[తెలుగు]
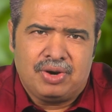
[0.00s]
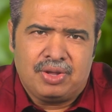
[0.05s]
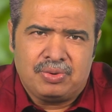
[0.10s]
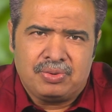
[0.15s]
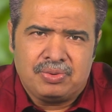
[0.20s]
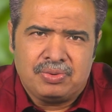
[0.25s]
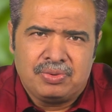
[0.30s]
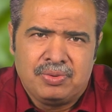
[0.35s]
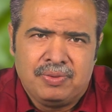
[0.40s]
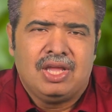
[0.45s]

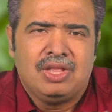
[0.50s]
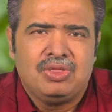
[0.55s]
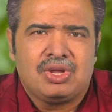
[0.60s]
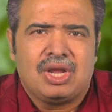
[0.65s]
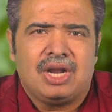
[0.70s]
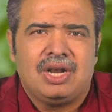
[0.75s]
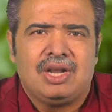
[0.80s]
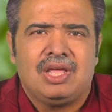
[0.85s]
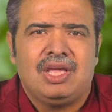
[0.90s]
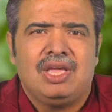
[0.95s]
ఉండవు
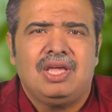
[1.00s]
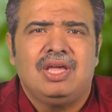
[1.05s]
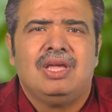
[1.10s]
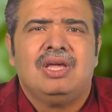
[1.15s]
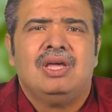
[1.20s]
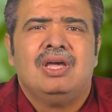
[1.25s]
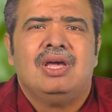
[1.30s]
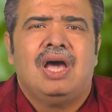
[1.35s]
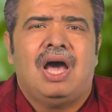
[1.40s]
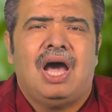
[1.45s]
ఎందుకంటే
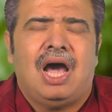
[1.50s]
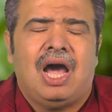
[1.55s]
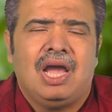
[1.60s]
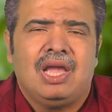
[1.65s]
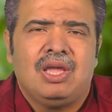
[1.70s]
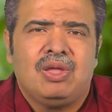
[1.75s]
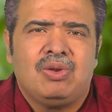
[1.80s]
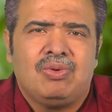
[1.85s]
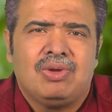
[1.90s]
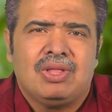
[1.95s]

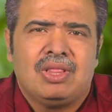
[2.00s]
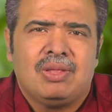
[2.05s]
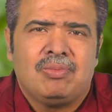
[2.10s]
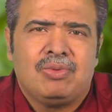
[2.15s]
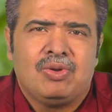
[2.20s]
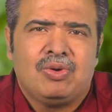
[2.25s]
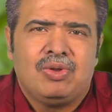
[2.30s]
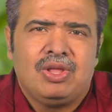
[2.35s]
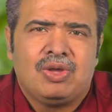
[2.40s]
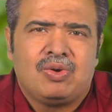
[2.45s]

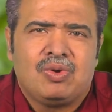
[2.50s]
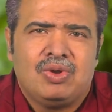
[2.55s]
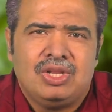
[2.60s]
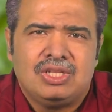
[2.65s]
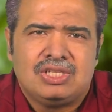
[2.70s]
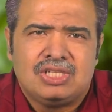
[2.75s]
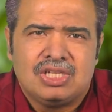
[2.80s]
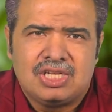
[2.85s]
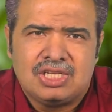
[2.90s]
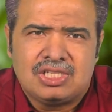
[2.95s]
ఆయుర్వేదంలోని
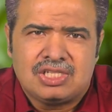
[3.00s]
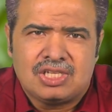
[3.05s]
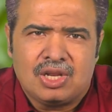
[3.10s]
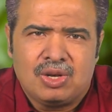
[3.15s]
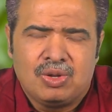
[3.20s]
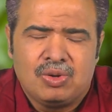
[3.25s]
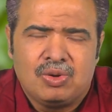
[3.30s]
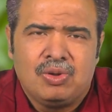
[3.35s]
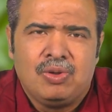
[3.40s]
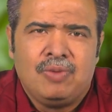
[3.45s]
కొన్ని చికిత్సలు